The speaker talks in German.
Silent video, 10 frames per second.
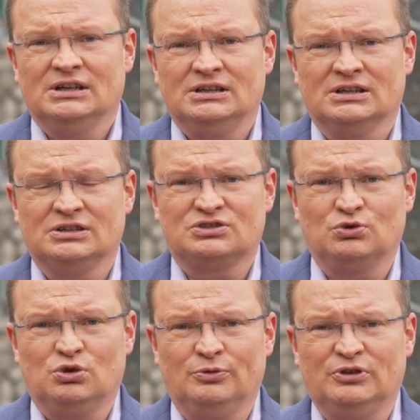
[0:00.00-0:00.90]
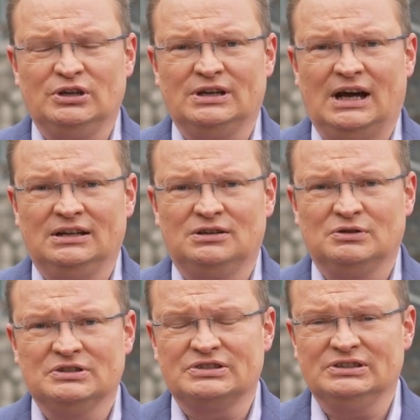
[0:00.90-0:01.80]
ihre zukünftigen
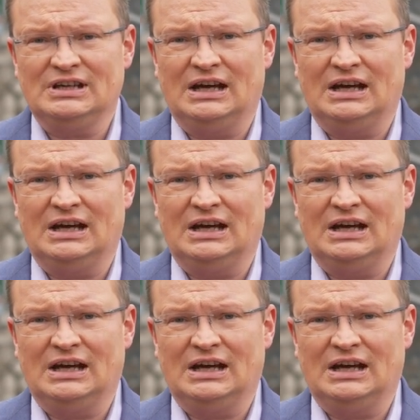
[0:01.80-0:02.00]
Handlungen sind